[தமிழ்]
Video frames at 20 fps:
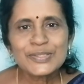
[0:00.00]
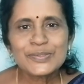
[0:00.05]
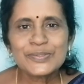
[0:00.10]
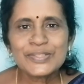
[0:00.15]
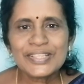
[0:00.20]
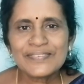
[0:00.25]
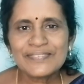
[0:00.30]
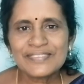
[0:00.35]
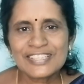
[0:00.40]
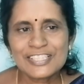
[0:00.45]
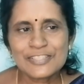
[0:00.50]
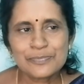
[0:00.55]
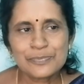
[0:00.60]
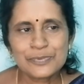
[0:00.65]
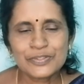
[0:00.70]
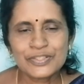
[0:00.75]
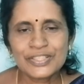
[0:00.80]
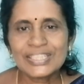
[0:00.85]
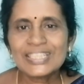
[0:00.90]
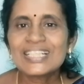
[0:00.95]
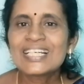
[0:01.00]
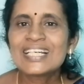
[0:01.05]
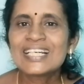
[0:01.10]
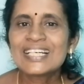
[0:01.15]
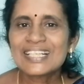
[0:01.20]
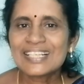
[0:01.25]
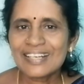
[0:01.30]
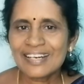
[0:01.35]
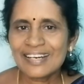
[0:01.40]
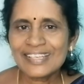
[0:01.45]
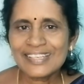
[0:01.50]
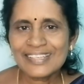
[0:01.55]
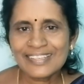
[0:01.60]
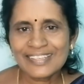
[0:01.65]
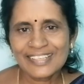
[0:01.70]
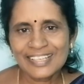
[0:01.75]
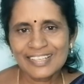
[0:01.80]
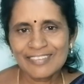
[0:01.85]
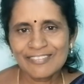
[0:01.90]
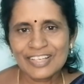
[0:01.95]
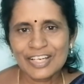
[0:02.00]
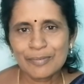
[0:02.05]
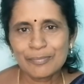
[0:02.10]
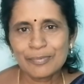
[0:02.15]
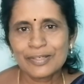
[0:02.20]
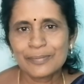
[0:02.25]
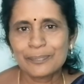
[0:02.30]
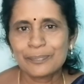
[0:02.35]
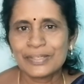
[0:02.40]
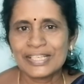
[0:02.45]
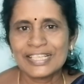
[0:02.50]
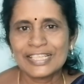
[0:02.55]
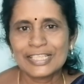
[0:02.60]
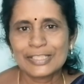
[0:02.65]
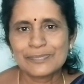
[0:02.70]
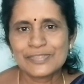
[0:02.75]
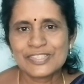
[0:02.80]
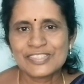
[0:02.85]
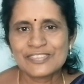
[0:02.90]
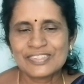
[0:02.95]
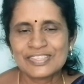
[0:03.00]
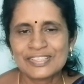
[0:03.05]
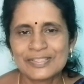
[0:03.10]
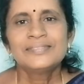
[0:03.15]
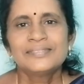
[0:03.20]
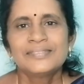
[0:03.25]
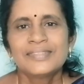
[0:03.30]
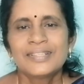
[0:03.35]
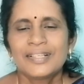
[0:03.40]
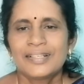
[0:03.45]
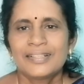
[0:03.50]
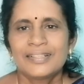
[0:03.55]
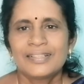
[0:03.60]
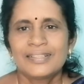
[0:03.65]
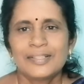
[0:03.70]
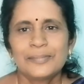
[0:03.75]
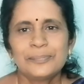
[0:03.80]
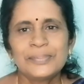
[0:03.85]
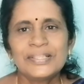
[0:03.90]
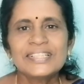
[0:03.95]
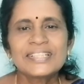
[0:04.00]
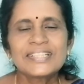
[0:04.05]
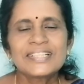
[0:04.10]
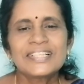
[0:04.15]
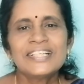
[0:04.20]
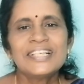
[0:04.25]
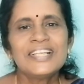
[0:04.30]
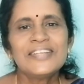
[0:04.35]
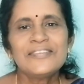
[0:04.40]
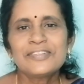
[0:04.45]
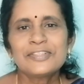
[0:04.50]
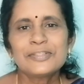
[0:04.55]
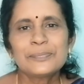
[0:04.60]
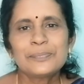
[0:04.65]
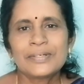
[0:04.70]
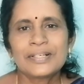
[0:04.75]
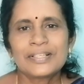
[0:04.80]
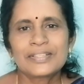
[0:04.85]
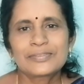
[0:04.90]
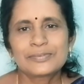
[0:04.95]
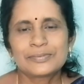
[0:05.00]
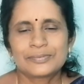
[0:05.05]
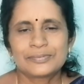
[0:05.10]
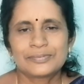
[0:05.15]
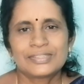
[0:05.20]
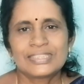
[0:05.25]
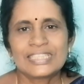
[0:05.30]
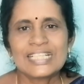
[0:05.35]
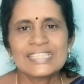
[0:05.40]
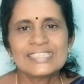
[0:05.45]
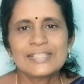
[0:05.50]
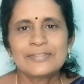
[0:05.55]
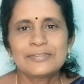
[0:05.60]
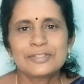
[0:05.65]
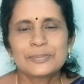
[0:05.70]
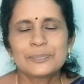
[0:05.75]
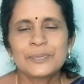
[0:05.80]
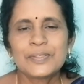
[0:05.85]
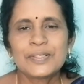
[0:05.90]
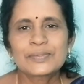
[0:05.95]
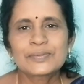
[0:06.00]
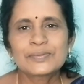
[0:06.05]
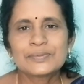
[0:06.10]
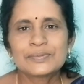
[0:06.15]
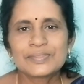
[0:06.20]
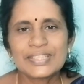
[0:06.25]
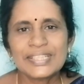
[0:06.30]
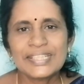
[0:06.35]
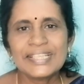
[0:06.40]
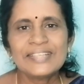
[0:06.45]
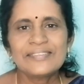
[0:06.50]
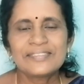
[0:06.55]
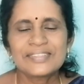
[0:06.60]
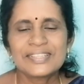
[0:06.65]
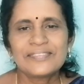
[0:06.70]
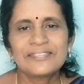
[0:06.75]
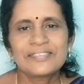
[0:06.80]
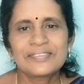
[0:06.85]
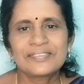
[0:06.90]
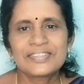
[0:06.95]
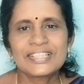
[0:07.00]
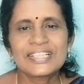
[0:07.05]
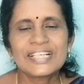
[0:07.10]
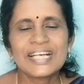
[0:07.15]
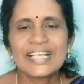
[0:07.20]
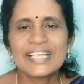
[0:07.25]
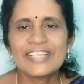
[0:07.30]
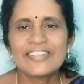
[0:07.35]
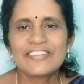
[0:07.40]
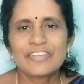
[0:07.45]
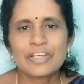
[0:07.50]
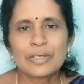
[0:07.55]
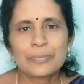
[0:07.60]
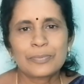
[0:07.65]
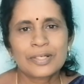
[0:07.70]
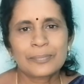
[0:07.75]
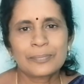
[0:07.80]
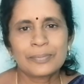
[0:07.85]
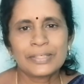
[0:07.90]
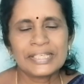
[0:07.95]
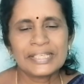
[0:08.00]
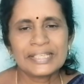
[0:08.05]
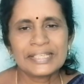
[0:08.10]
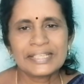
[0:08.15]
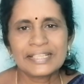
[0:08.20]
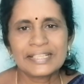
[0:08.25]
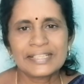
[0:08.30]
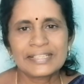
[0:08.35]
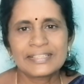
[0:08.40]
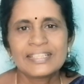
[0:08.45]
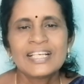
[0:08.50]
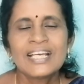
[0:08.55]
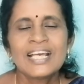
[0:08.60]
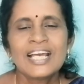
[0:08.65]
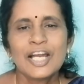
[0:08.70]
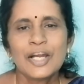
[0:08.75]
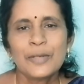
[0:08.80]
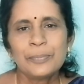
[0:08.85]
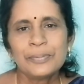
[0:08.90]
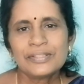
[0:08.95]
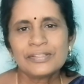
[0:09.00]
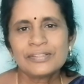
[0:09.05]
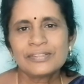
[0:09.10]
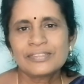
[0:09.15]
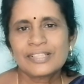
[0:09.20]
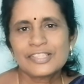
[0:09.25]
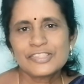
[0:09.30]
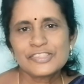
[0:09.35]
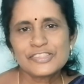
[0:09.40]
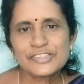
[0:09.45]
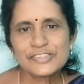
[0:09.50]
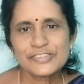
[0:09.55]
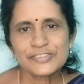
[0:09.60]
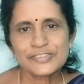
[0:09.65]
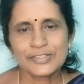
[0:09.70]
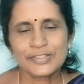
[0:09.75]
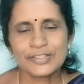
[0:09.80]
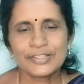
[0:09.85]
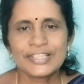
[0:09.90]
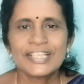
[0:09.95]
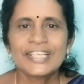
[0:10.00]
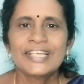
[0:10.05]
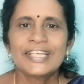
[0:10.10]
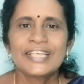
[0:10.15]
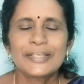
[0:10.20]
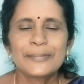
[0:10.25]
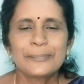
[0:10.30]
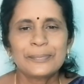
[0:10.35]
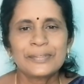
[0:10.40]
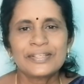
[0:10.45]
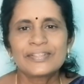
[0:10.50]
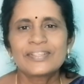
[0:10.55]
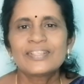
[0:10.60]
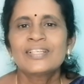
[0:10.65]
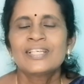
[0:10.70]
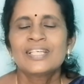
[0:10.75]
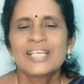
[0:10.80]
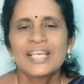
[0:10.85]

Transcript: துணியை விரிச்சு போட்டு காய்கறிகள் வியாபாரம் பண்ண ஆரம்பிச்சிருவார் அப்ப அந்த கிளி வந்து பார்க்கும் ராஜா வந்து பார்க்கும் கீழே வந்து அவர் வந்து காய்கறி வியாபாரம் பண்ணிட்டு இருக்காரு அப்பதான் அந்த அஞ்சுகம் சொல்ல இங்க பேரு